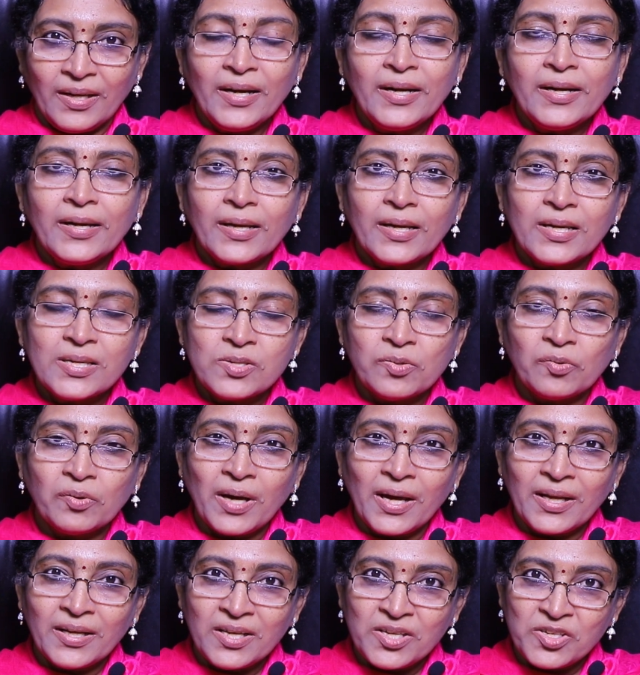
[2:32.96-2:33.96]
ఇంటికి
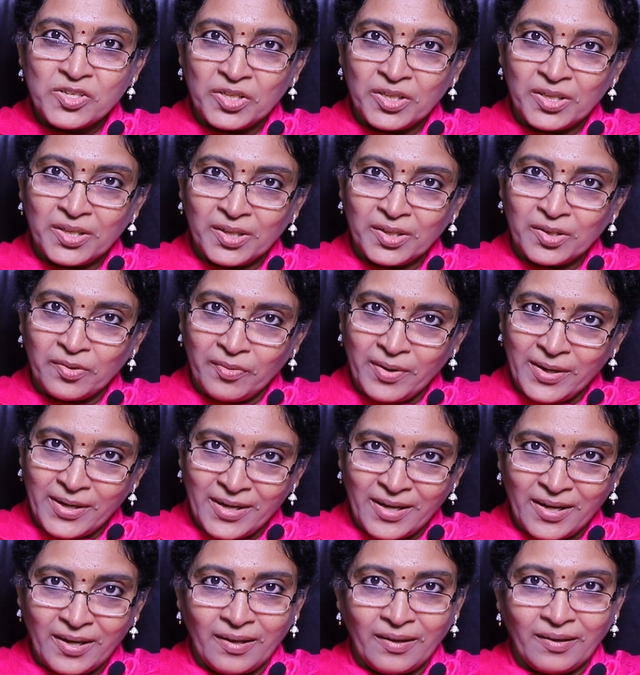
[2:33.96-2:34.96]

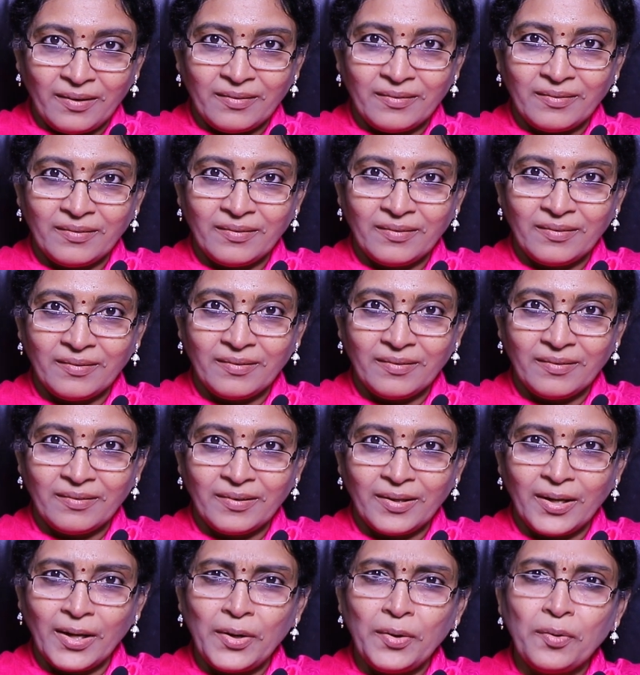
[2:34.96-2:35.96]
సుఖాన్నిచ్చేటటువంటి
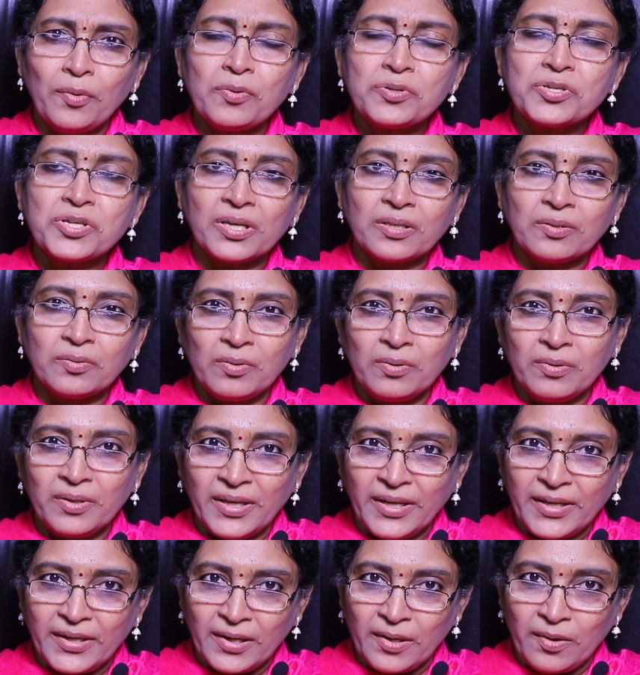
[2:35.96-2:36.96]
ఎన్నో శక్తులు
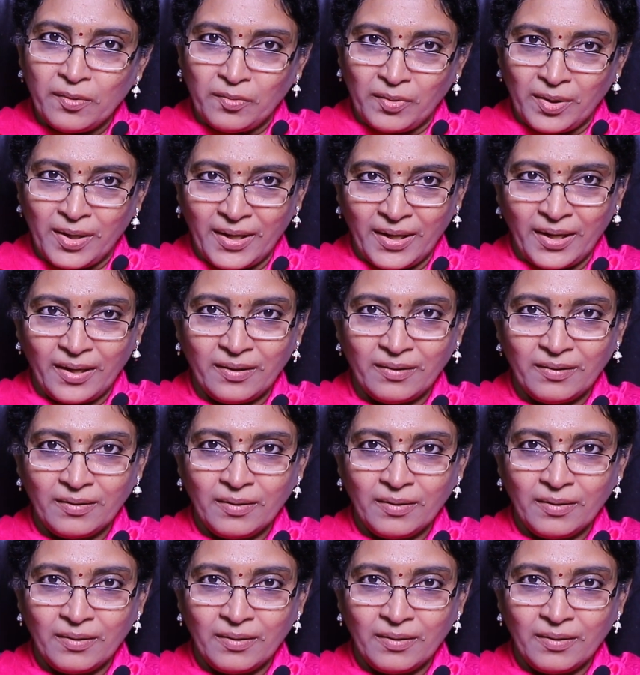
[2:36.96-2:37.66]
నీటిలో ఉంటాయి